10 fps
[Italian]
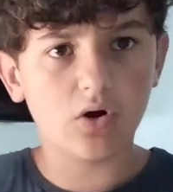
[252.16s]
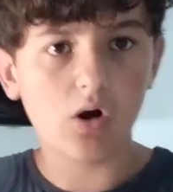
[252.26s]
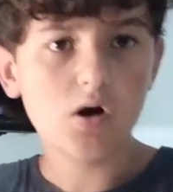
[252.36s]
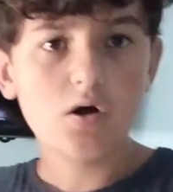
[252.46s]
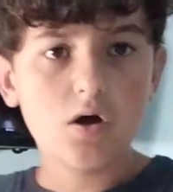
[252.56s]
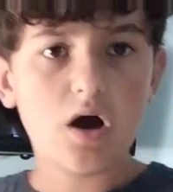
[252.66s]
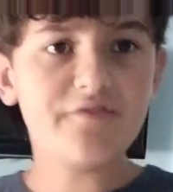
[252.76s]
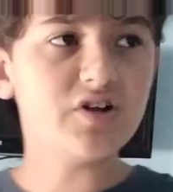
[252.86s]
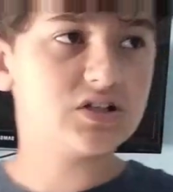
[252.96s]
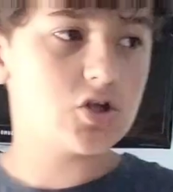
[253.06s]
no
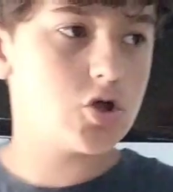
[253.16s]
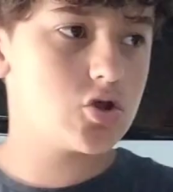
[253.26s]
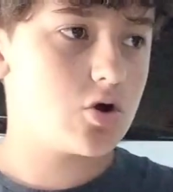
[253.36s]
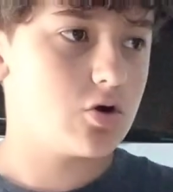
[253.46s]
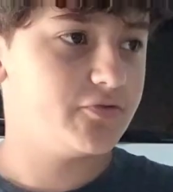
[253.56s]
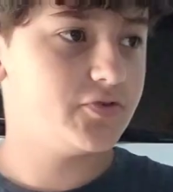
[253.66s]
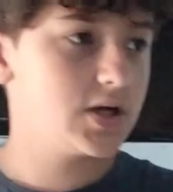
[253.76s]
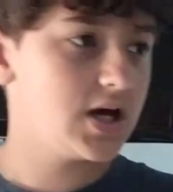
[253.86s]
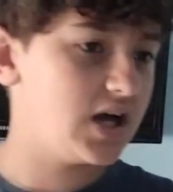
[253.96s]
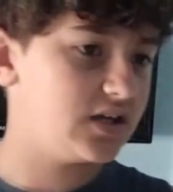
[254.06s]
a volte ci gioco
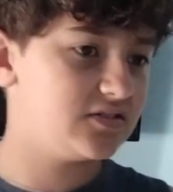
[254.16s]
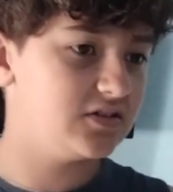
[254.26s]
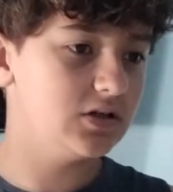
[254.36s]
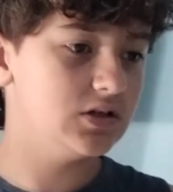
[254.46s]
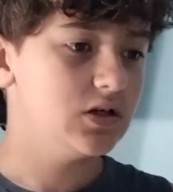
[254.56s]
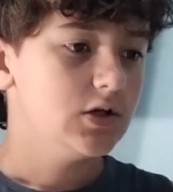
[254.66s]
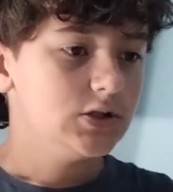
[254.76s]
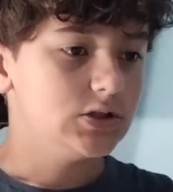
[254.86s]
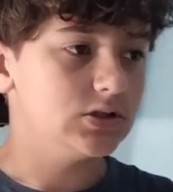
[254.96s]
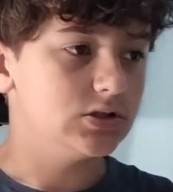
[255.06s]
Fall Guys eh,
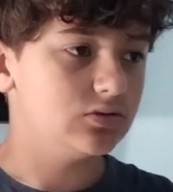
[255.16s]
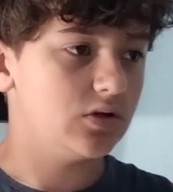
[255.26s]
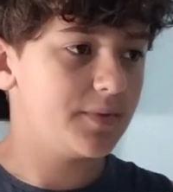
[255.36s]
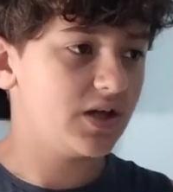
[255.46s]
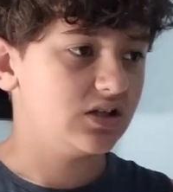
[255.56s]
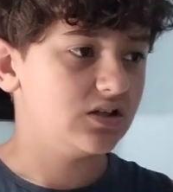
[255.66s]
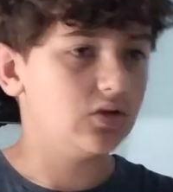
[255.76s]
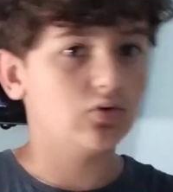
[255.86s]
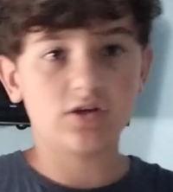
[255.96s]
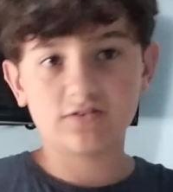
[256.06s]
eh, sulla mia
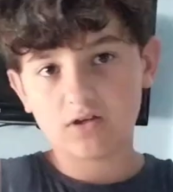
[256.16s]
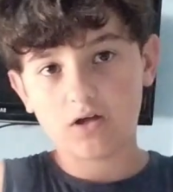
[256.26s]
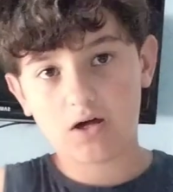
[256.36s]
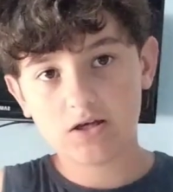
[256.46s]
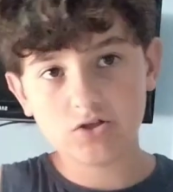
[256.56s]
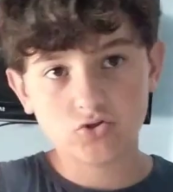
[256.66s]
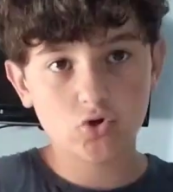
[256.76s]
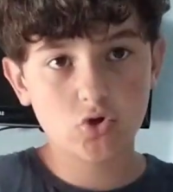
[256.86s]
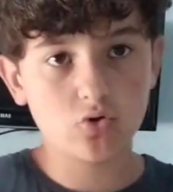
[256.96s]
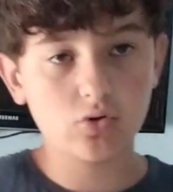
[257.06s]
Nintendo che sta lì in
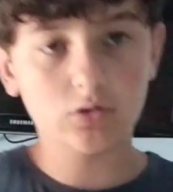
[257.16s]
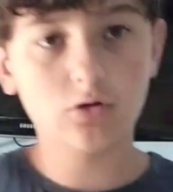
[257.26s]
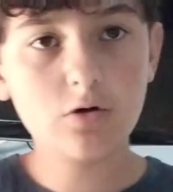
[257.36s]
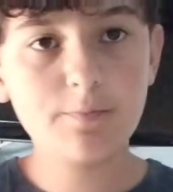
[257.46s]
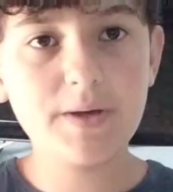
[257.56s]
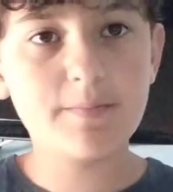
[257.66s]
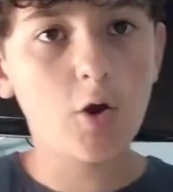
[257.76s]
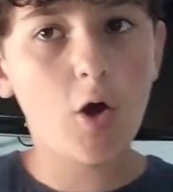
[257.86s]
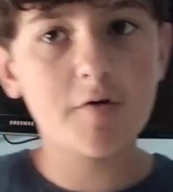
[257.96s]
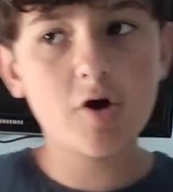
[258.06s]
soggiorno
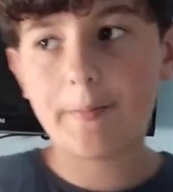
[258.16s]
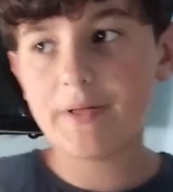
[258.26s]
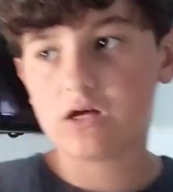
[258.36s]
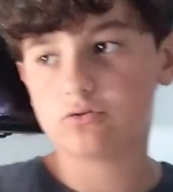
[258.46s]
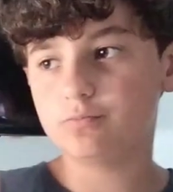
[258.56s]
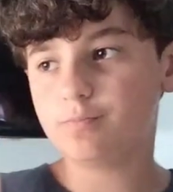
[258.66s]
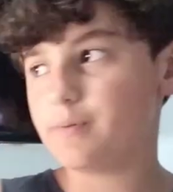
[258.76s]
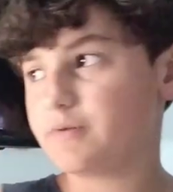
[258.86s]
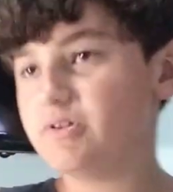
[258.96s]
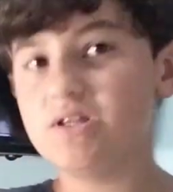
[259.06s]
prima lo avevo aperto un po'
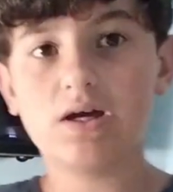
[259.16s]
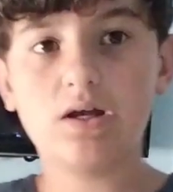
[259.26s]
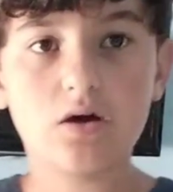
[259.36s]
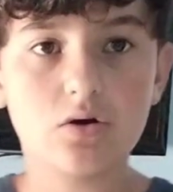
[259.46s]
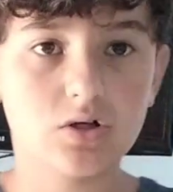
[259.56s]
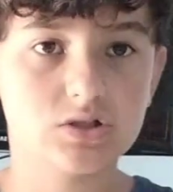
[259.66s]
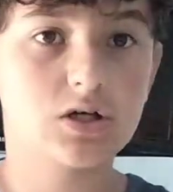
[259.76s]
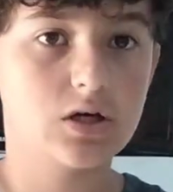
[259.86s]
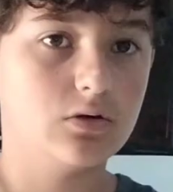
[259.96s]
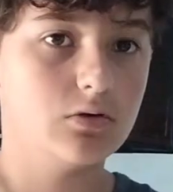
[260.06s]
per vedere le
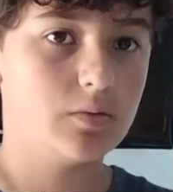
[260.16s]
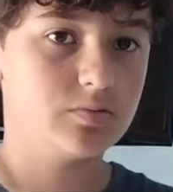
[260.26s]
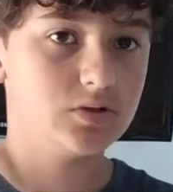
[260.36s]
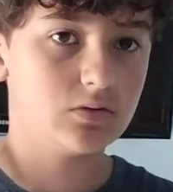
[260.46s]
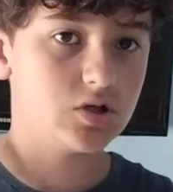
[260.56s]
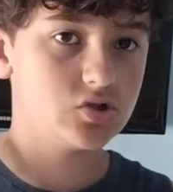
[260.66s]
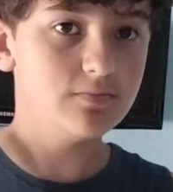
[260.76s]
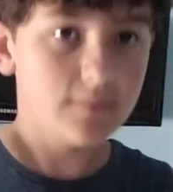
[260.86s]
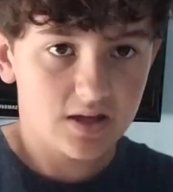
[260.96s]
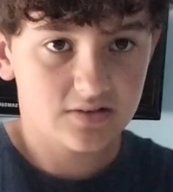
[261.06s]
cose che non lo apro da quasi
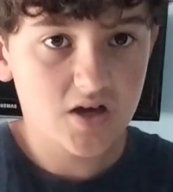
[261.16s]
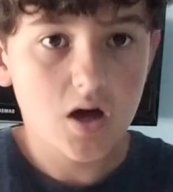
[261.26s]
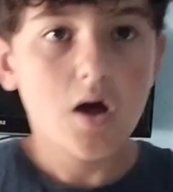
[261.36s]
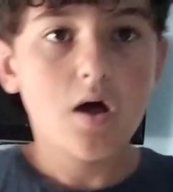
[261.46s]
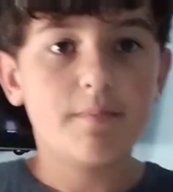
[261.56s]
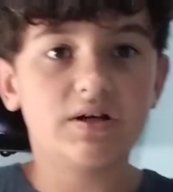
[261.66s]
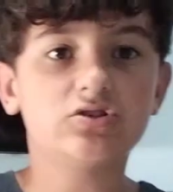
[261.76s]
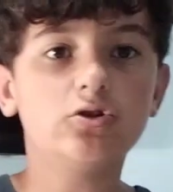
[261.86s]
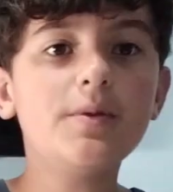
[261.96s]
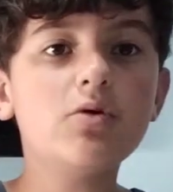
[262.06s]
un mese ma
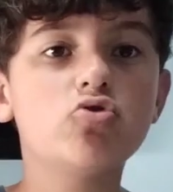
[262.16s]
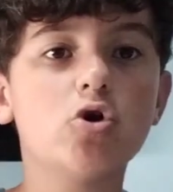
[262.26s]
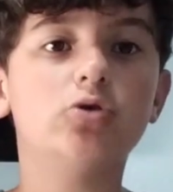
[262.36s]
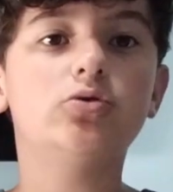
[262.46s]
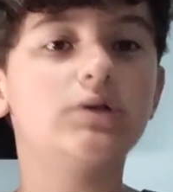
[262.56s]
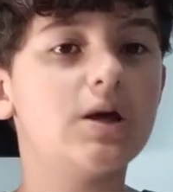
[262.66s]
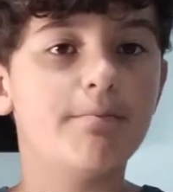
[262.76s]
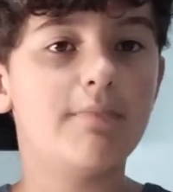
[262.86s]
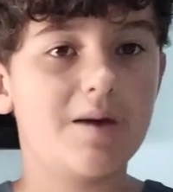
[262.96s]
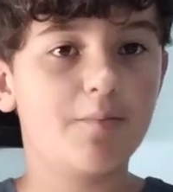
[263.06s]
secondo me un gioco non è
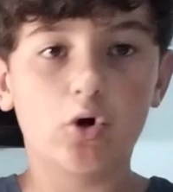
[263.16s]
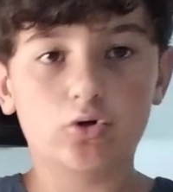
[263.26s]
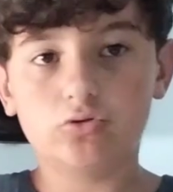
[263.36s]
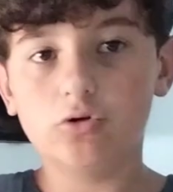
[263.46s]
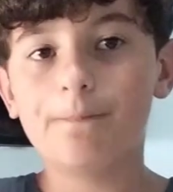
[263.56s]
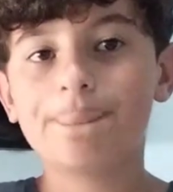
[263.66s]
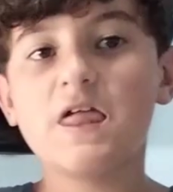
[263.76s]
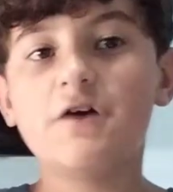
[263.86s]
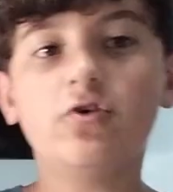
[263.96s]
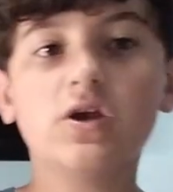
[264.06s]
mai morto
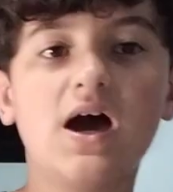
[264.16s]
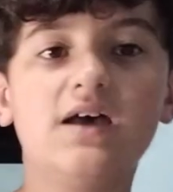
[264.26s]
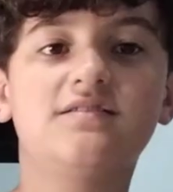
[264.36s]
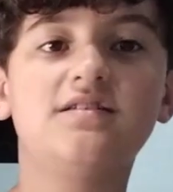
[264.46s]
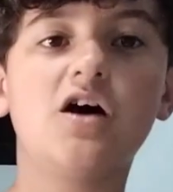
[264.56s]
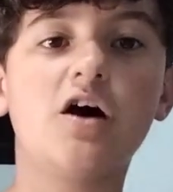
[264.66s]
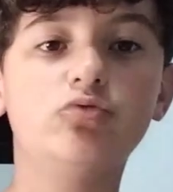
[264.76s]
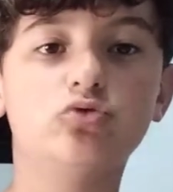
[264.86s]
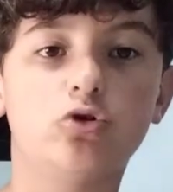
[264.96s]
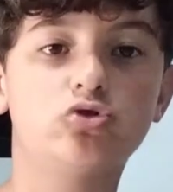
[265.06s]
Fall Guys ha
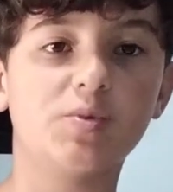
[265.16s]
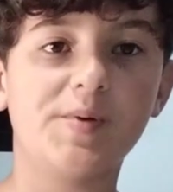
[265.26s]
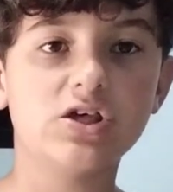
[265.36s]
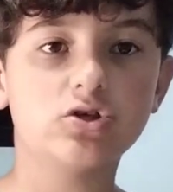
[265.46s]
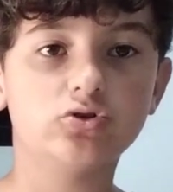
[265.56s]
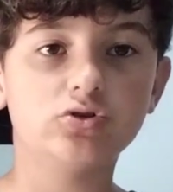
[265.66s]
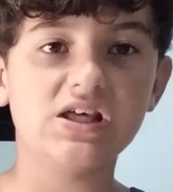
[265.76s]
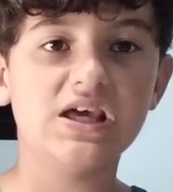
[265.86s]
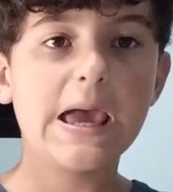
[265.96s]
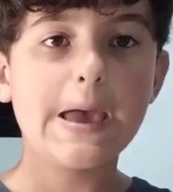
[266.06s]
avuto il suo periodo di